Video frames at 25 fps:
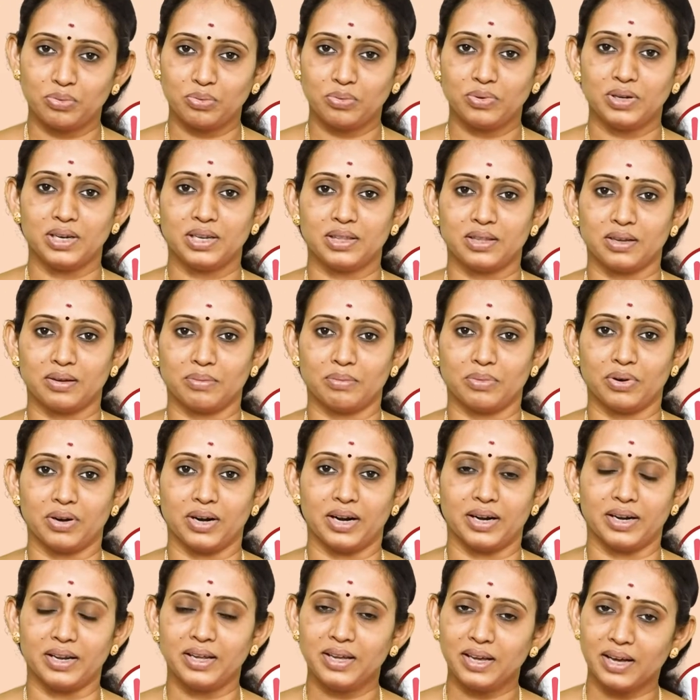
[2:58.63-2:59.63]
தூங்குறதுக்கு
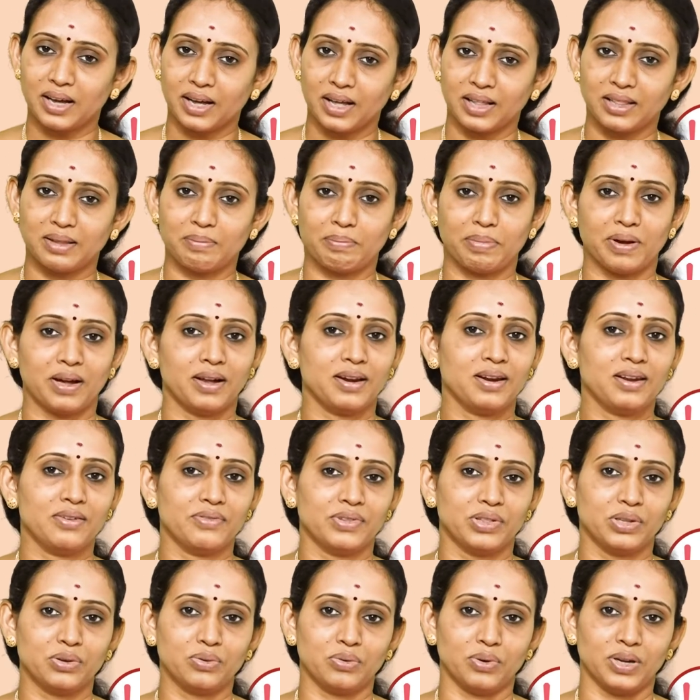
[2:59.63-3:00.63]
முன்னாடி அந்த பாலை
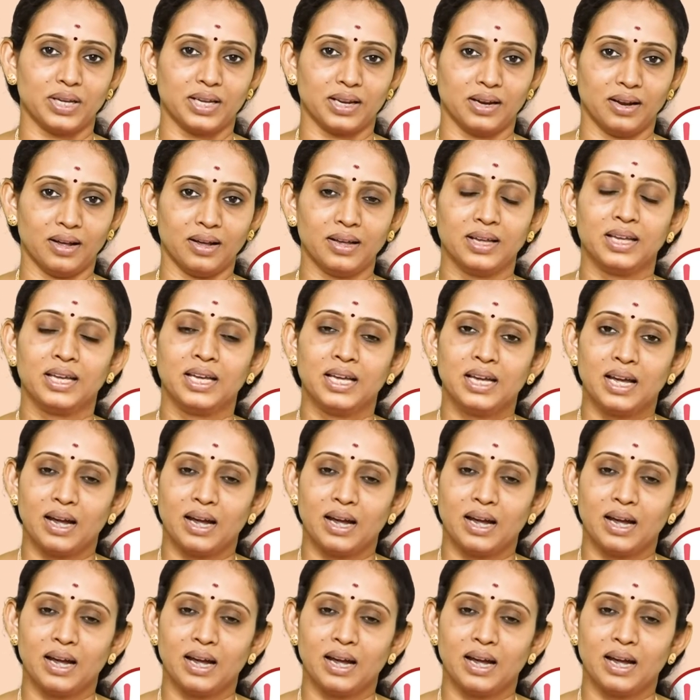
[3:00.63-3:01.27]
வந்து குடிக்கலாம்